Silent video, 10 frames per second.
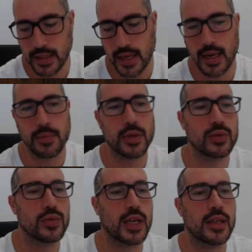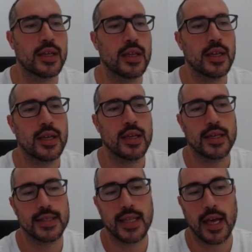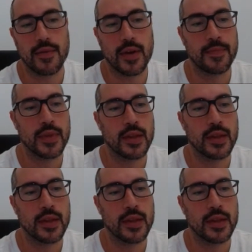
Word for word: nell'apertura slava